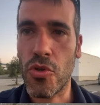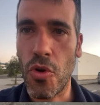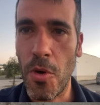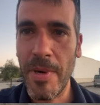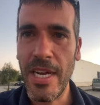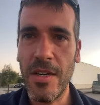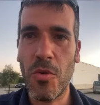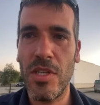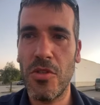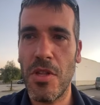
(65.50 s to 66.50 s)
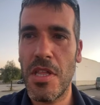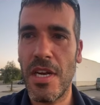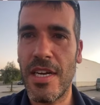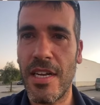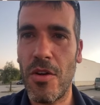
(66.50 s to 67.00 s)
cobran, cuánto dice
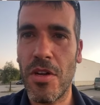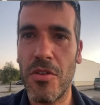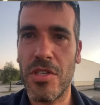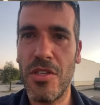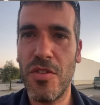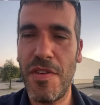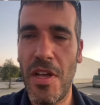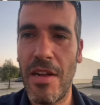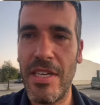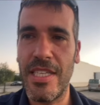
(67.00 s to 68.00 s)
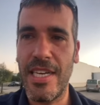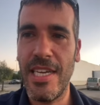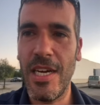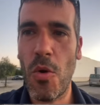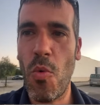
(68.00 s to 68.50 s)
el cargador que nos ha enchufado a la
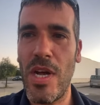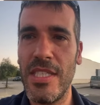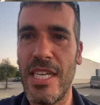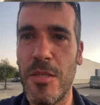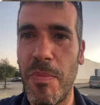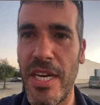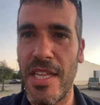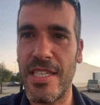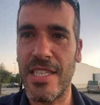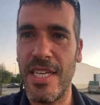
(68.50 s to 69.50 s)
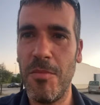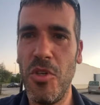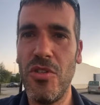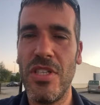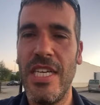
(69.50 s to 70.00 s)
batería, cuántas pérdidas
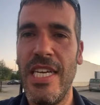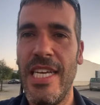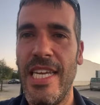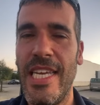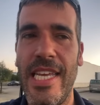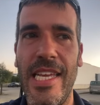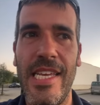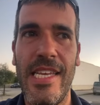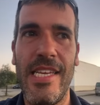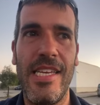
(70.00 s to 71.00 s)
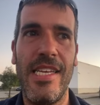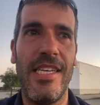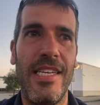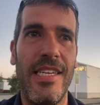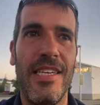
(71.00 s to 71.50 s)
tenemos
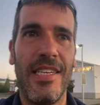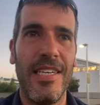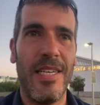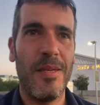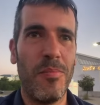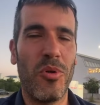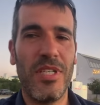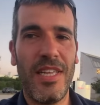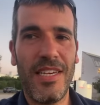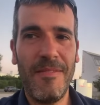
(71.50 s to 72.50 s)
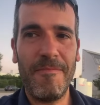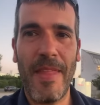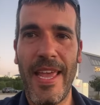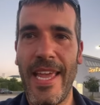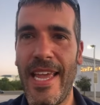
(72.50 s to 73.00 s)
y pues nada,
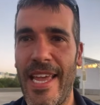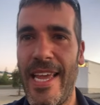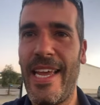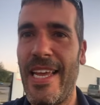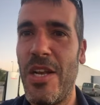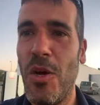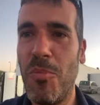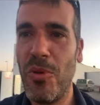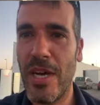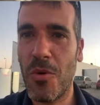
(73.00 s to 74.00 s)
eh, no pude